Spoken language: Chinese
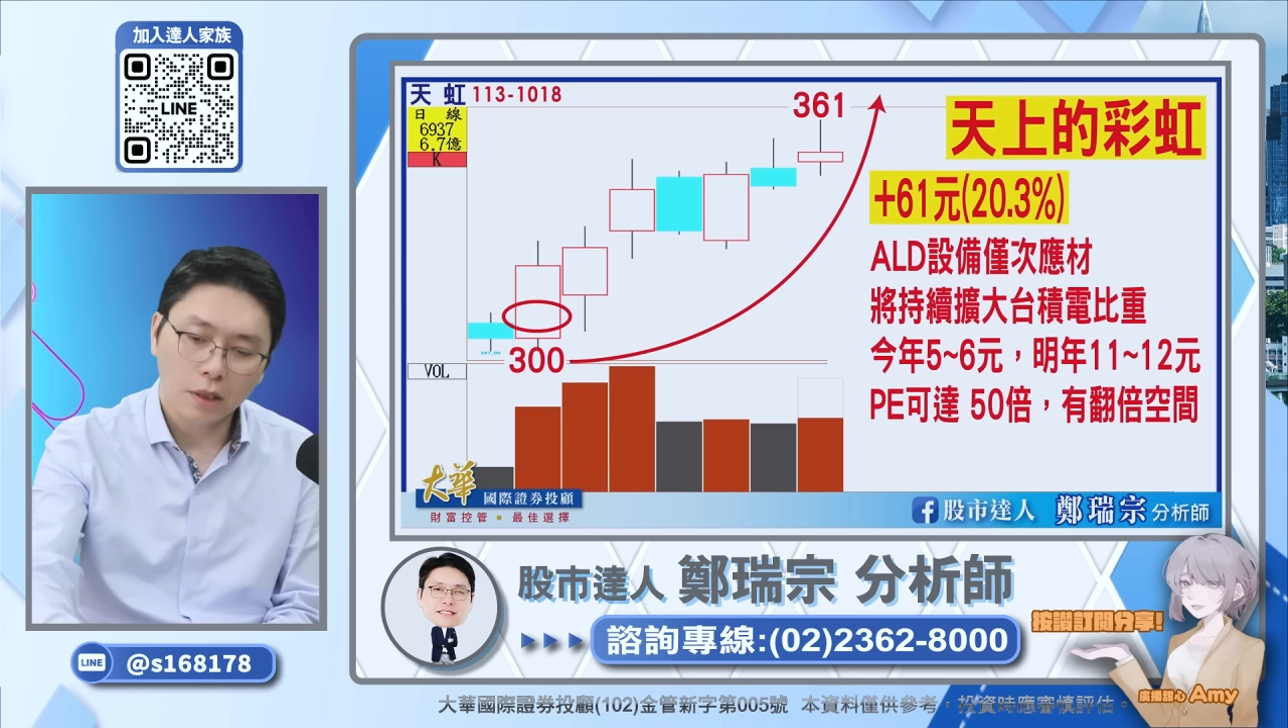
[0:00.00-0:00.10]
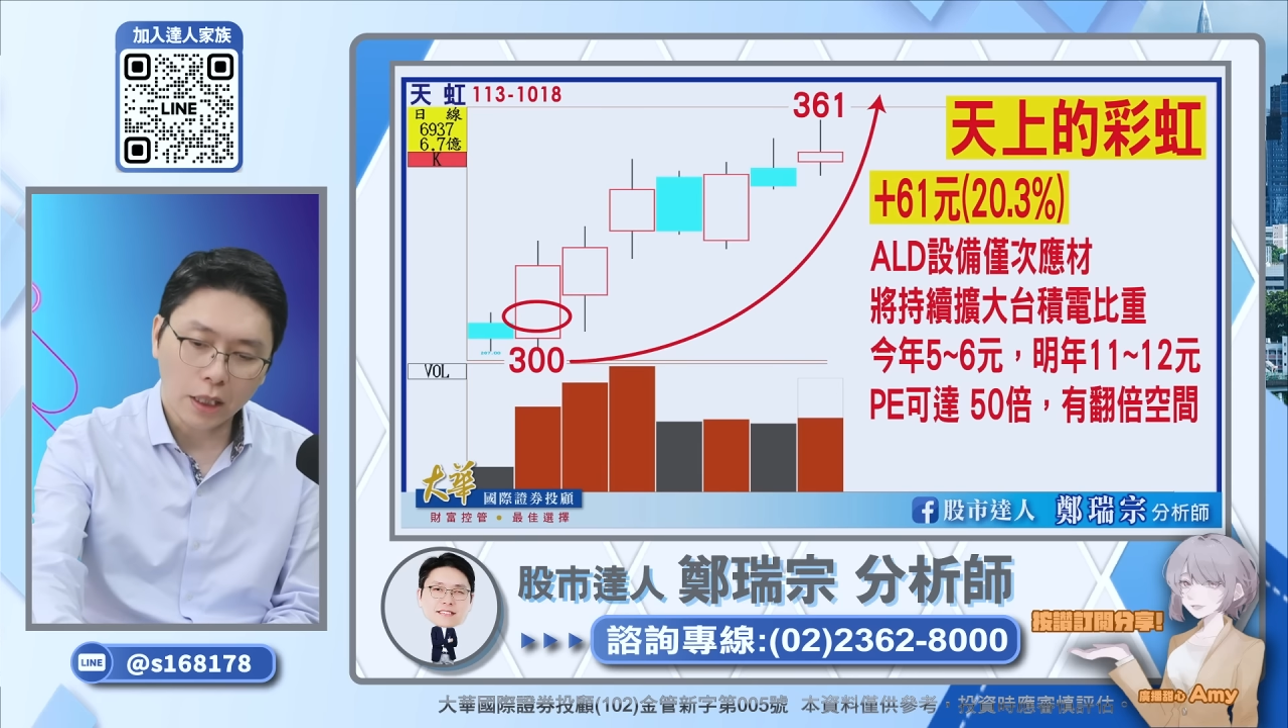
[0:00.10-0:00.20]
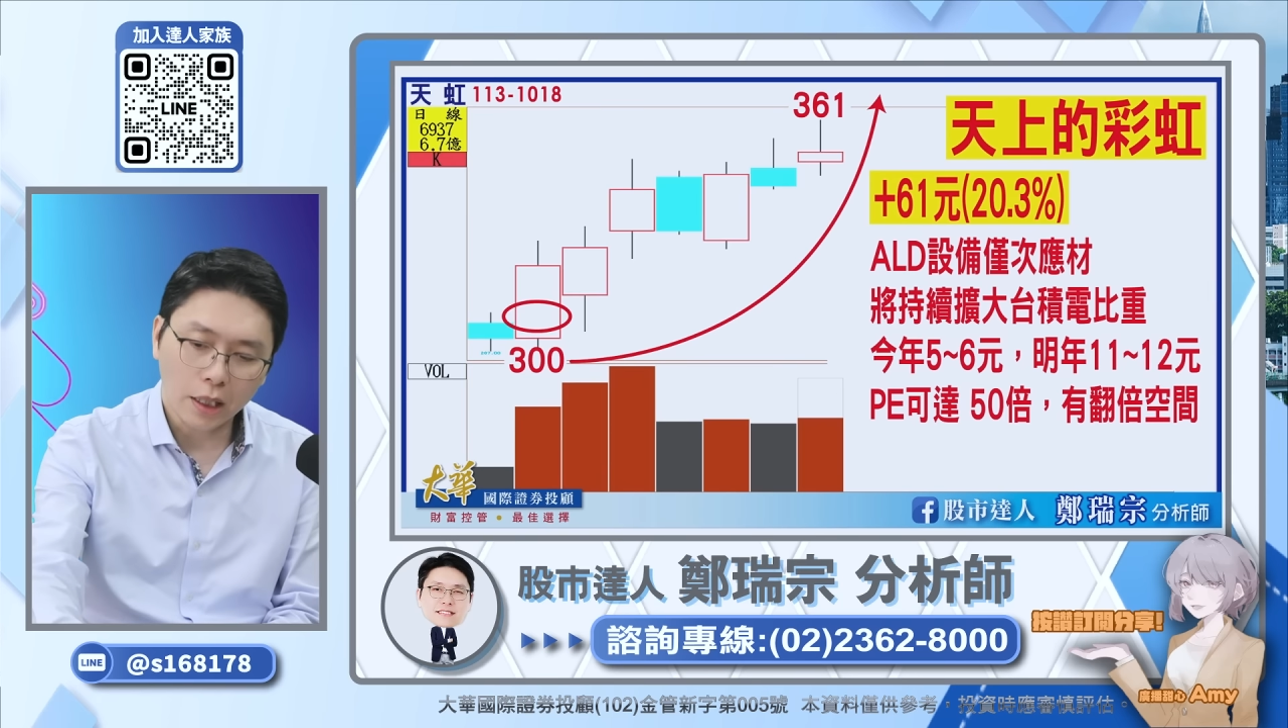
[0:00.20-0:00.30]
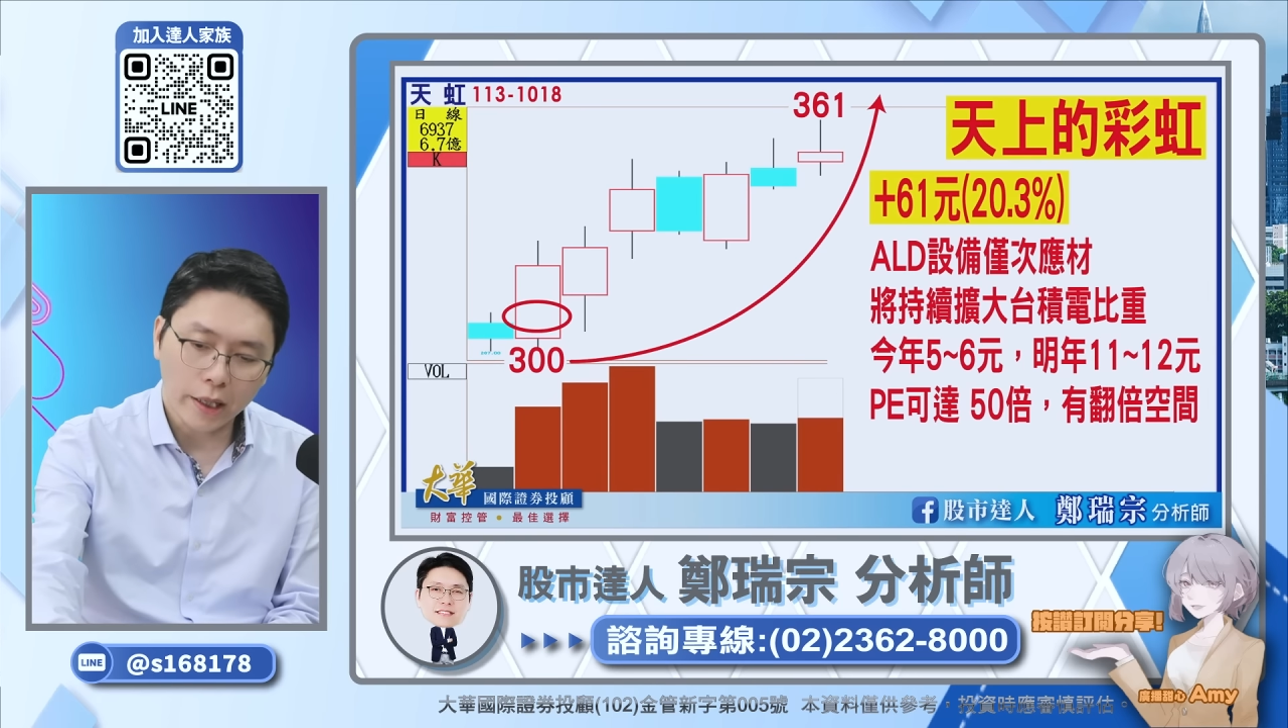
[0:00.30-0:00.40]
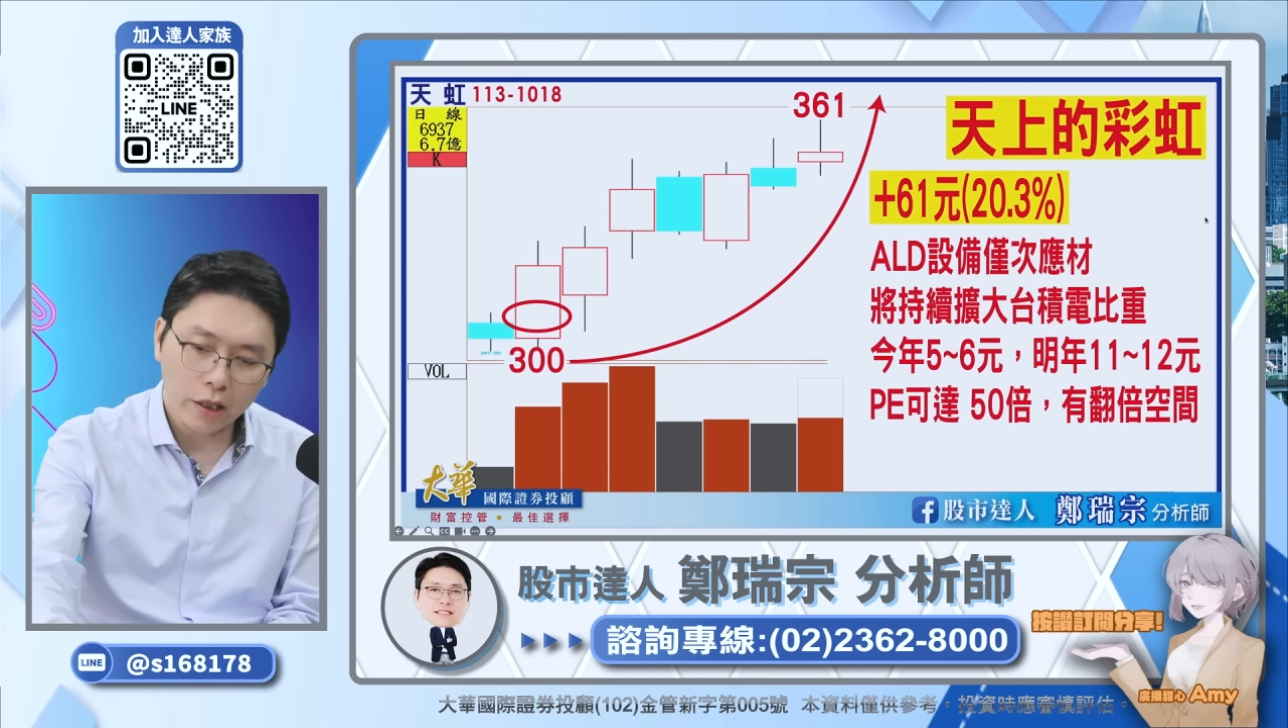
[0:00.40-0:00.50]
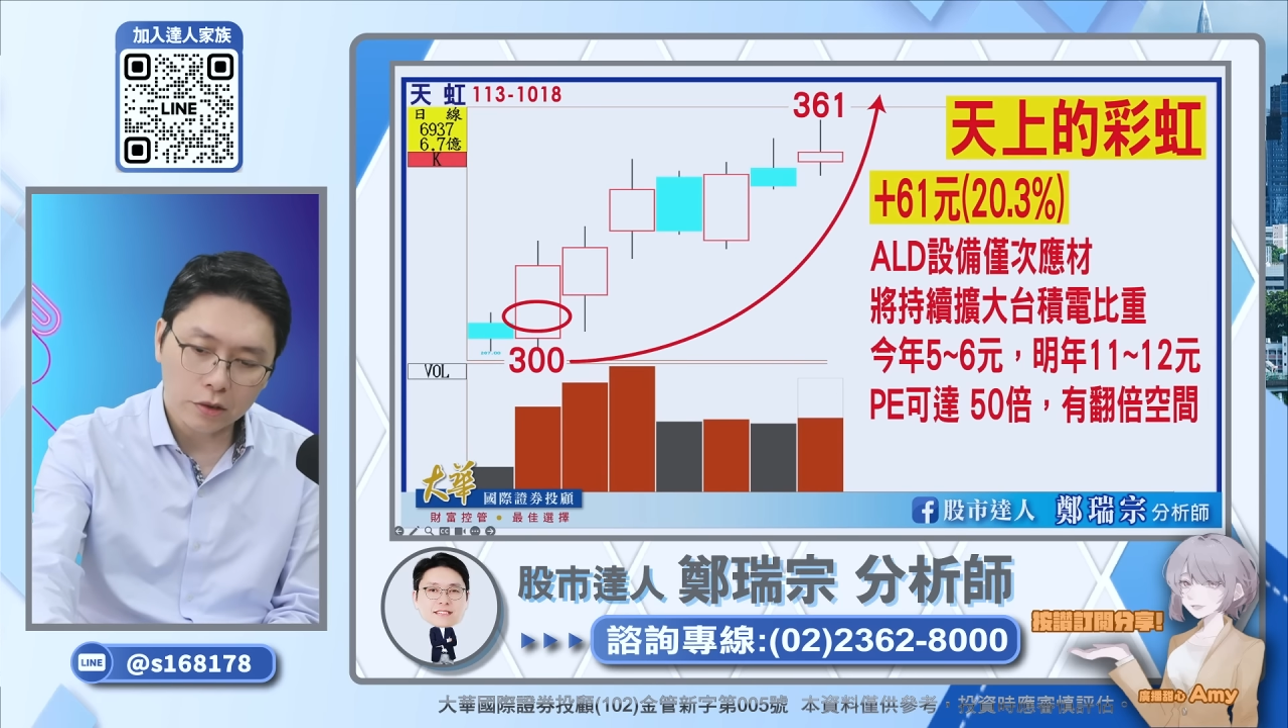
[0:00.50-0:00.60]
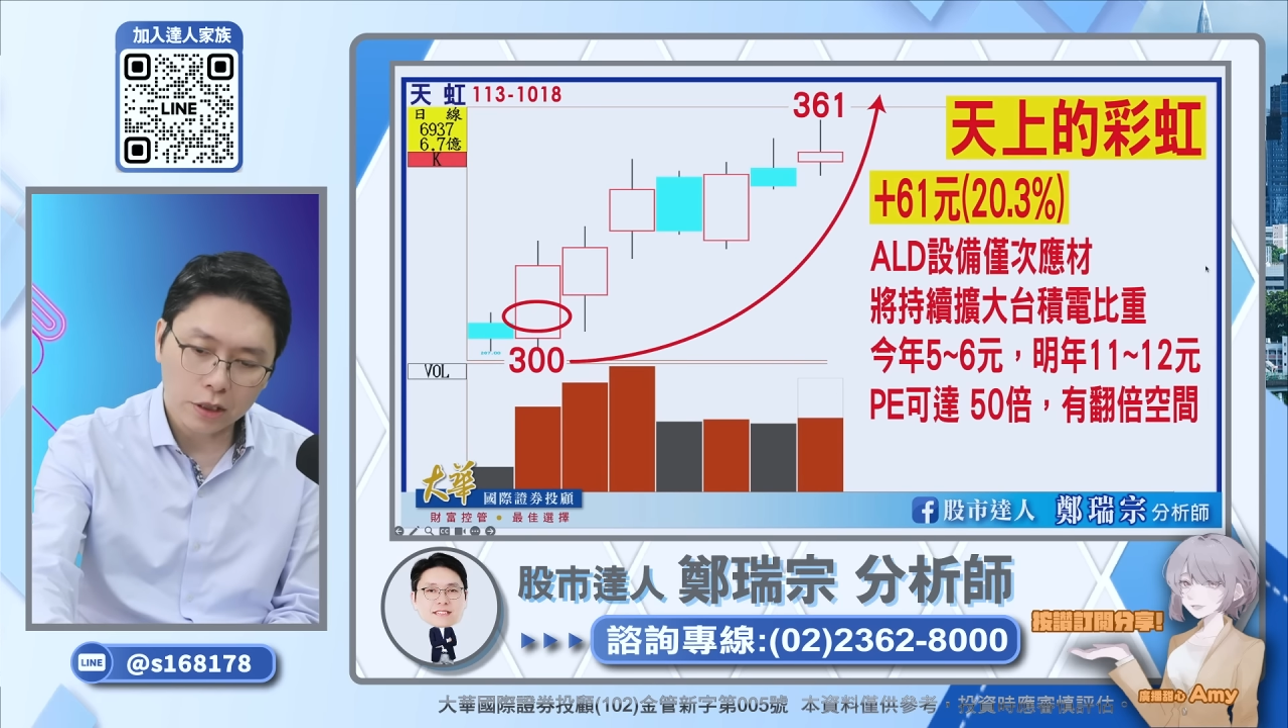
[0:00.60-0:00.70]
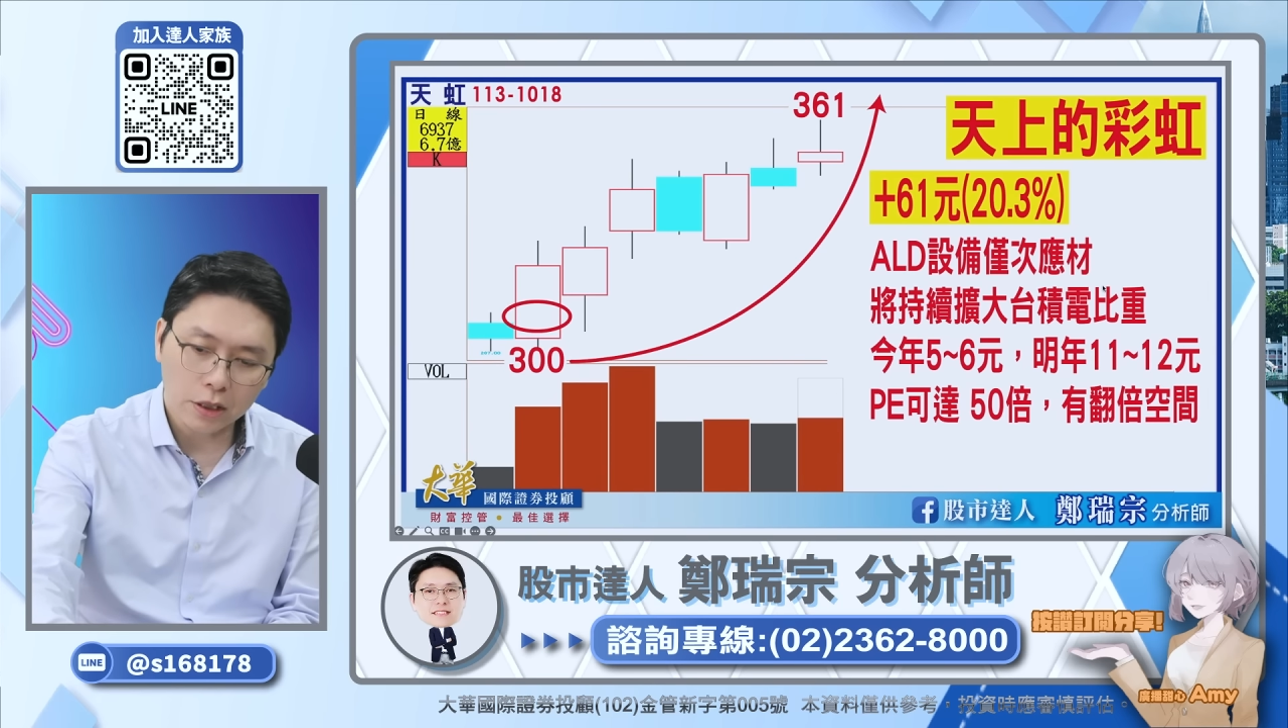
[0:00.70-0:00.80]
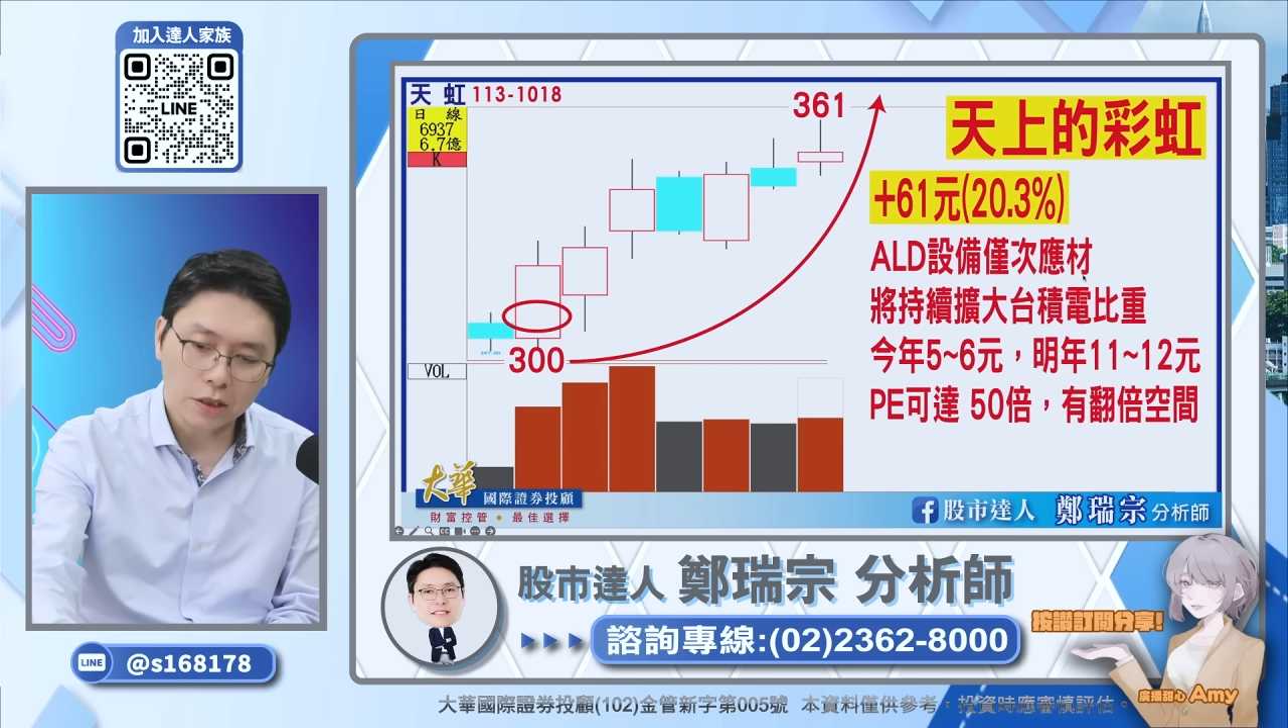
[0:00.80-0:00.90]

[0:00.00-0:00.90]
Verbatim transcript: 它的 L D 的